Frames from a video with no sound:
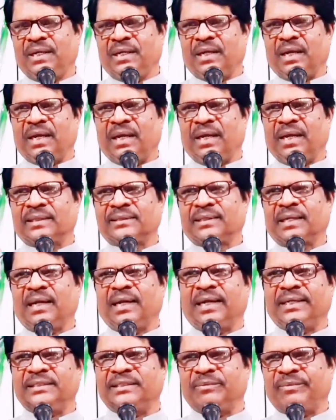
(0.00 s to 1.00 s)

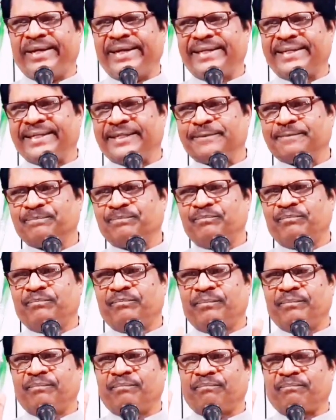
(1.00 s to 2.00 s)
காலங்காத்தால் அஞ்சு மணிக்கு
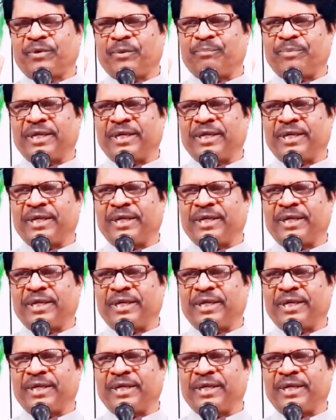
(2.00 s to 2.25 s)
அப்புறம்